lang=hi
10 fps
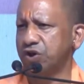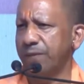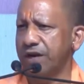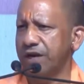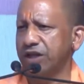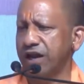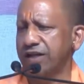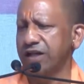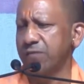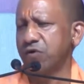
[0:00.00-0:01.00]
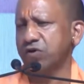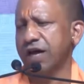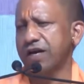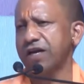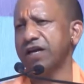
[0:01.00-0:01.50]
जमीनी धरातल पर
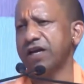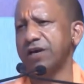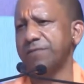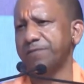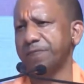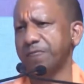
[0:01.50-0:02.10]
उतारने के लिए